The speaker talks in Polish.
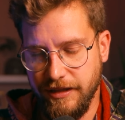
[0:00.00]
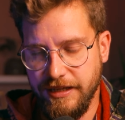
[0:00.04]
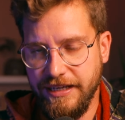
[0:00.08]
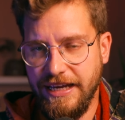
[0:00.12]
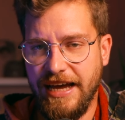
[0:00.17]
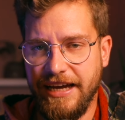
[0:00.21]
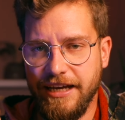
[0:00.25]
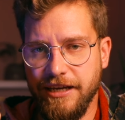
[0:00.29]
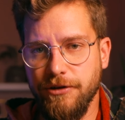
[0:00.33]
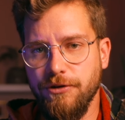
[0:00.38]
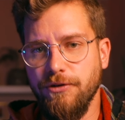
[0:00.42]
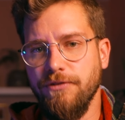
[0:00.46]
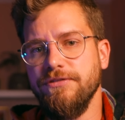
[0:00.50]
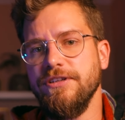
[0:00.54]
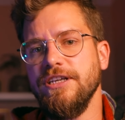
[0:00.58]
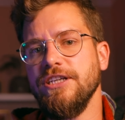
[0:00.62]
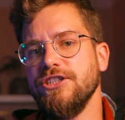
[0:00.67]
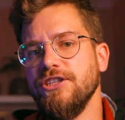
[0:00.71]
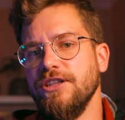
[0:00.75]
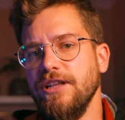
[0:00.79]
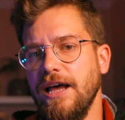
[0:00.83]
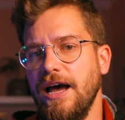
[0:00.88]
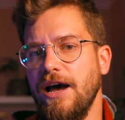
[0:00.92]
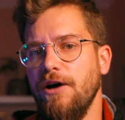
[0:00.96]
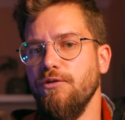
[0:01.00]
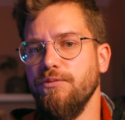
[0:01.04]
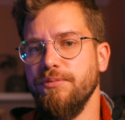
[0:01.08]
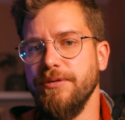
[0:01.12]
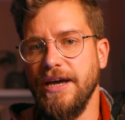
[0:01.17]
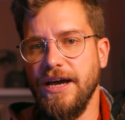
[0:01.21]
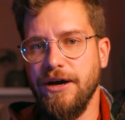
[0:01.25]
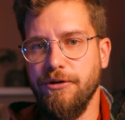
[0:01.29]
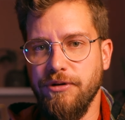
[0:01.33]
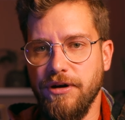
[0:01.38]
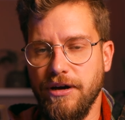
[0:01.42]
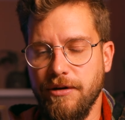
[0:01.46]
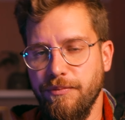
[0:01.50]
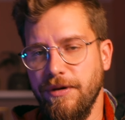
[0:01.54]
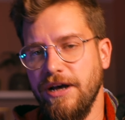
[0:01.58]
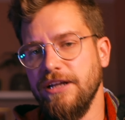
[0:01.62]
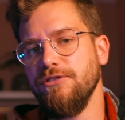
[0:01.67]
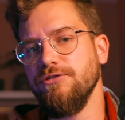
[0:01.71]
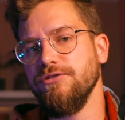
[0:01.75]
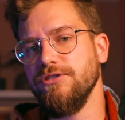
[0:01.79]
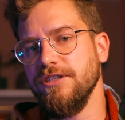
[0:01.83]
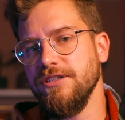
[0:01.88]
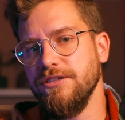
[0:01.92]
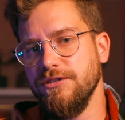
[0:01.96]
jak i również dla ubiegłych
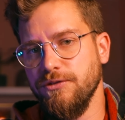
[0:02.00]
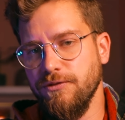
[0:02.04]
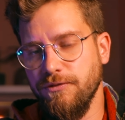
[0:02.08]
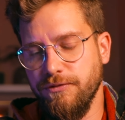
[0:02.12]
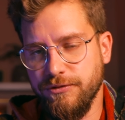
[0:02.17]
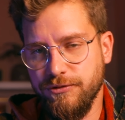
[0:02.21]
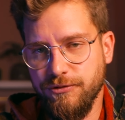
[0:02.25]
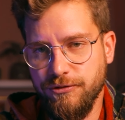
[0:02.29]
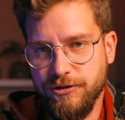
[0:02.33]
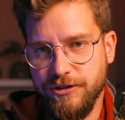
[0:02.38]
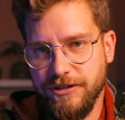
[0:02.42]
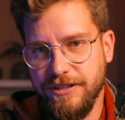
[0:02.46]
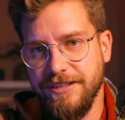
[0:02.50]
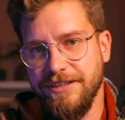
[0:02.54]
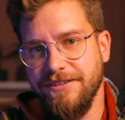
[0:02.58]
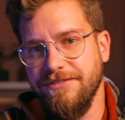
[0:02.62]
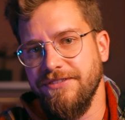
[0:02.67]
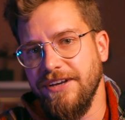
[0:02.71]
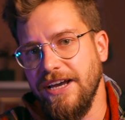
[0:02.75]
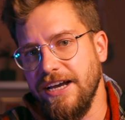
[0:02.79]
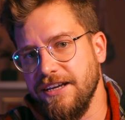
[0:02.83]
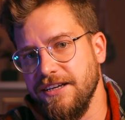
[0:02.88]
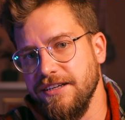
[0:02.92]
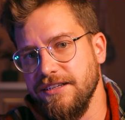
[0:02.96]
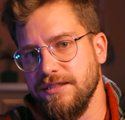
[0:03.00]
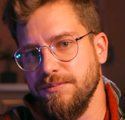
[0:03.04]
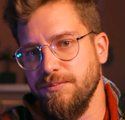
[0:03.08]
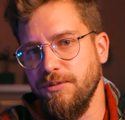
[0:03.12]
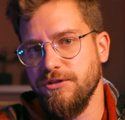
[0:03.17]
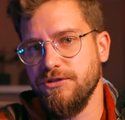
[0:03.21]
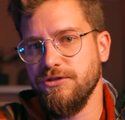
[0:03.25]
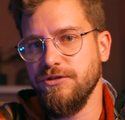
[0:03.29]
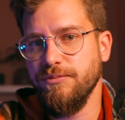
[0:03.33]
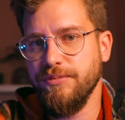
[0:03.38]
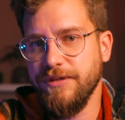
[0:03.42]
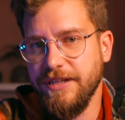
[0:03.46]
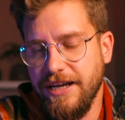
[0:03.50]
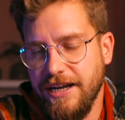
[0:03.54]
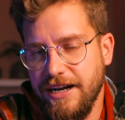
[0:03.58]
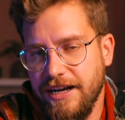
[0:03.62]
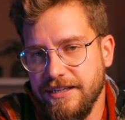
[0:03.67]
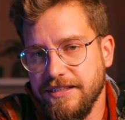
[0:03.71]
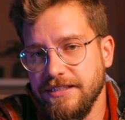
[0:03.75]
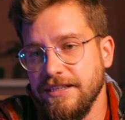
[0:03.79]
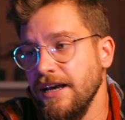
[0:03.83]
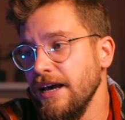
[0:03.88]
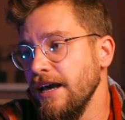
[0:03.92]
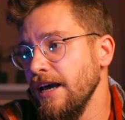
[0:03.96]
maturzystów, którzy w jakiś sposób
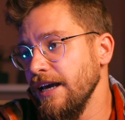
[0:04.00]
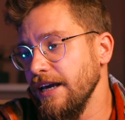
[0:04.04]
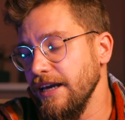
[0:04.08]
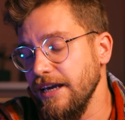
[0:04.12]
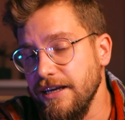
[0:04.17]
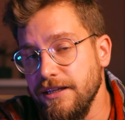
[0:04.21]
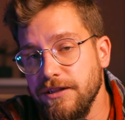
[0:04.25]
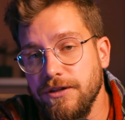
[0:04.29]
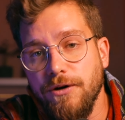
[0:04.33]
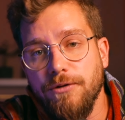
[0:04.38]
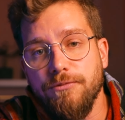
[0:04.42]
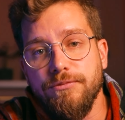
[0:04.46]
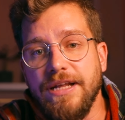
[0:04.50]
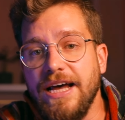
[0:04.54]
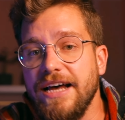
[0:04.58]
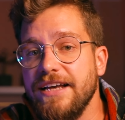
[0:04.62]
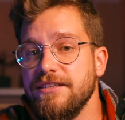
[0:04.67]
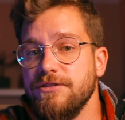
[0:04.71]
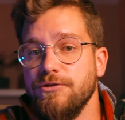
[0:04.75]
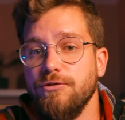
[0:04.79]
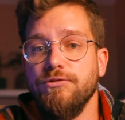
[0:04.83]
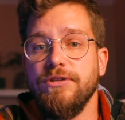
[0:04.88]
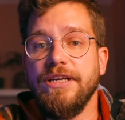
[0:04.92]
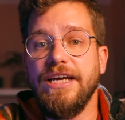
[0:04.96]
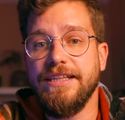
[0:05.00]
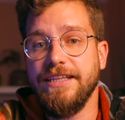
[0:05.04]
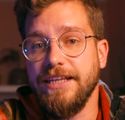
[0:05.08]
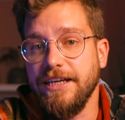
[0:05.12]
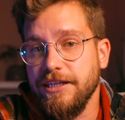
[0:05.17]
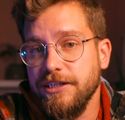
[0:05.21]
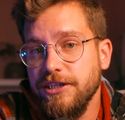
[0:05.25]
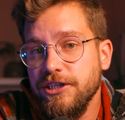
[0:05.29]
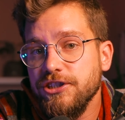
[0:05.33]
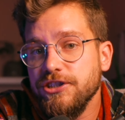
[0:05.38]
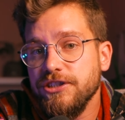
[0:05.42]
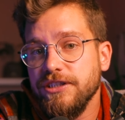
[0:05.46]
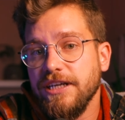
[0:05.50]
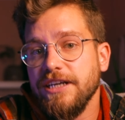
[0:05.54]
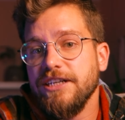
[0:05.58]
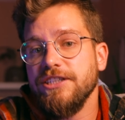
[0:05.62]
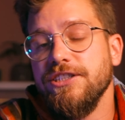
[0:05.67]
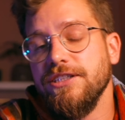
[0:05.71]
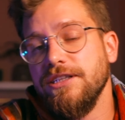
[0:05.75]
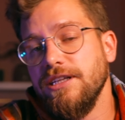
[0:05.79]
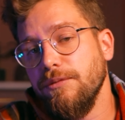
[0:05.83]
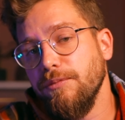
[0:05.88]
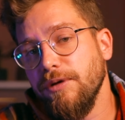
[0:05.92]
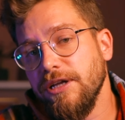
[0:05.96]
teraz idą na studia techniczne,
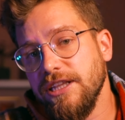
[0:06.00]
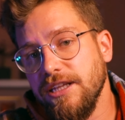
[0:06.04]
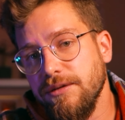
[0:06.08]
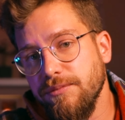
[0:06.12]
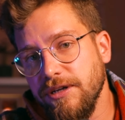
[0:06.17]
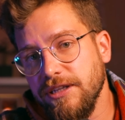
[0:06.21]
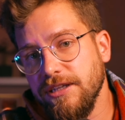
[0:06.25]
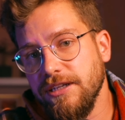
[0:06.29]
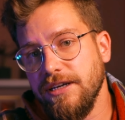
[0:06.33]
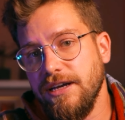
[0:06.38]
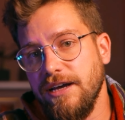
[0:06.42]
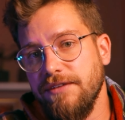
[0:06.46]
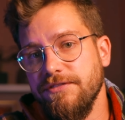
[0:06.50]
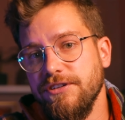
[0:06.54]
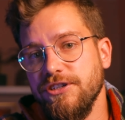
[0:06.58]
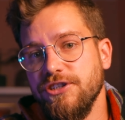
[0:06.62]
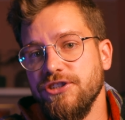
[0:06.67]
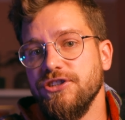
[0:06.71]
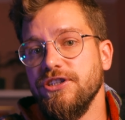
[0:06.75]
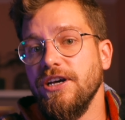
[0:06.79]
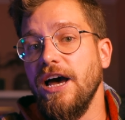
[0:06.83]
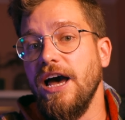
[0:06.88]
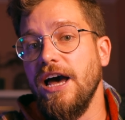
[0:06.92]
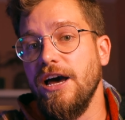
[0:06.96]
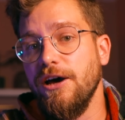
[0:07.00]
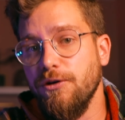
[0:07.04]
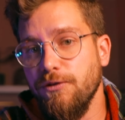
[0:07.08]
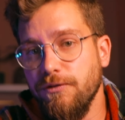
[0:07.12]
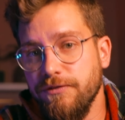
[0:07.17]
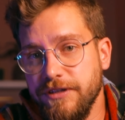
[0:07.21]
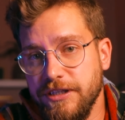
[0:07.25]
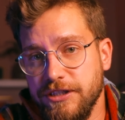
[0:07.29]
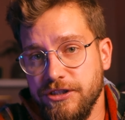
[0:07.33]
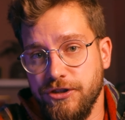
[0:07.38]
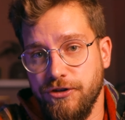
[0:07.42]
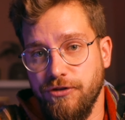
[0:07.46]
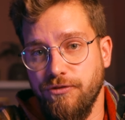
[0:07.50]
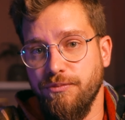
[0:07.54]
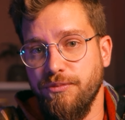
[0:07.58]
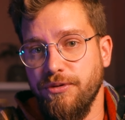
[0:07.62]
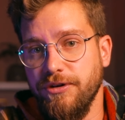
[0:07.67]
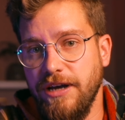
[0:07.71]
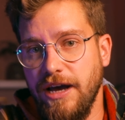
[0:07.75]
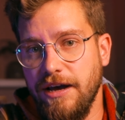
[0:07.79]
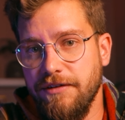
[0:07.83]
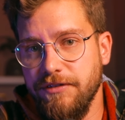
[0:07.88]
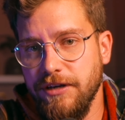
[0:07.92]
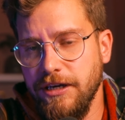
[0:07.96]
gdzie ta matematyka wyższa również się
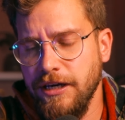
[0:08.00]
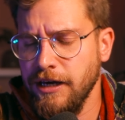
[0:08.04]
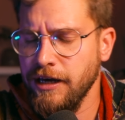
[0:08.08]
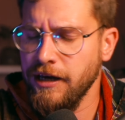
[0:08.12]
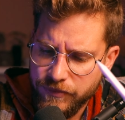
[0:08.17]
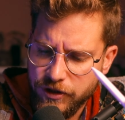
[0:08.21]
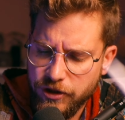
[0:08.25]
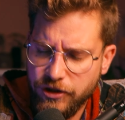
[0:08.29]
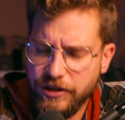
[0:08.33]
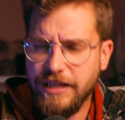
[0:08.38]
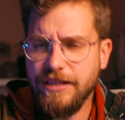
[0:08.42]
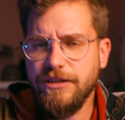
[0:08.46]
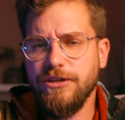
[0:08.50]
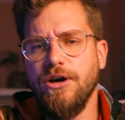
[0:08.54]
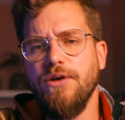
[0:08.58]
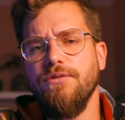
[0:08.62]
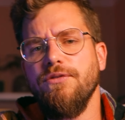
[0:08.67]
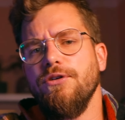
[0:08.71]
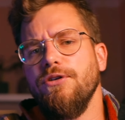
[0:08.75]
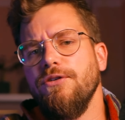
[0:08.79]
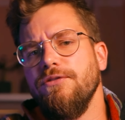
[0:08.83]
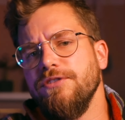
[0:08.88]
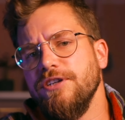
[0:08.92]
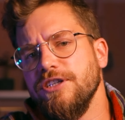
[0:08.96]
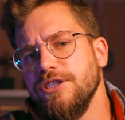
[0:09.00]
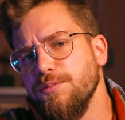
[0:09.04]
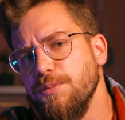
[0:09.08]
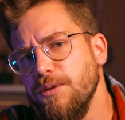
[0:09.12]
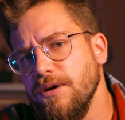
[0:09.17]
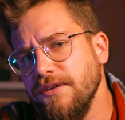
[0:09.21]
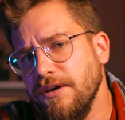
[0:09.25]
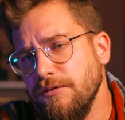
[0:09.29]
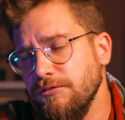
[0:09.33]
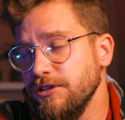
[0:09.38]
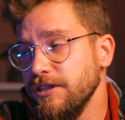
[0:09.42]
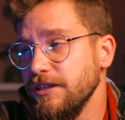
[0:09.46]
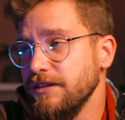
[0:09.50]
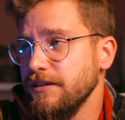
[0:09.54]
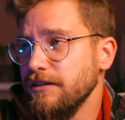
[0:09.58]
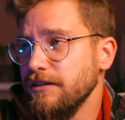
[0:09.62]
pojawi. Dodatkowo również pojawią się